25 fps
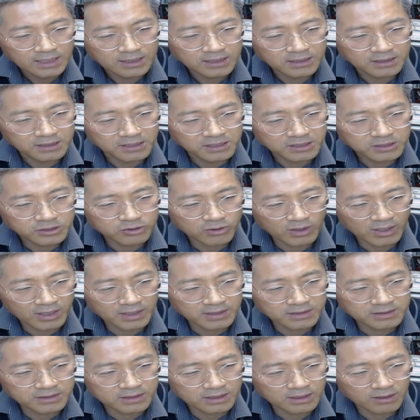그리스도
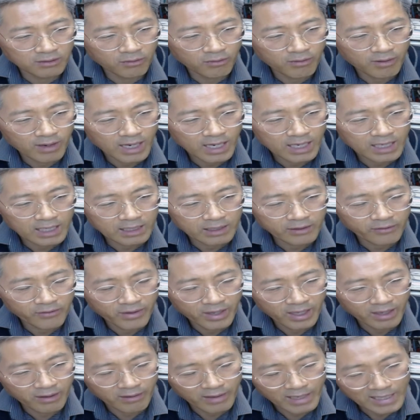안에서 화,
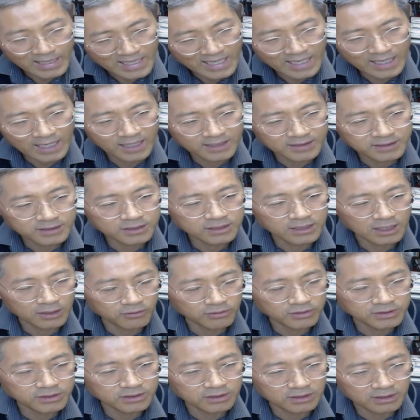화해한
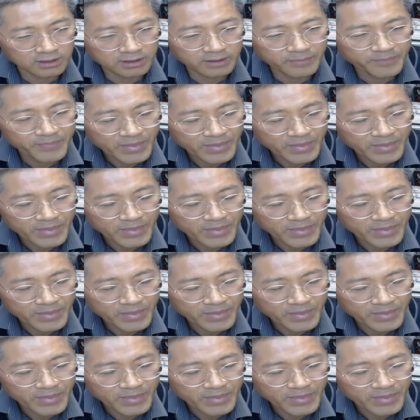자로서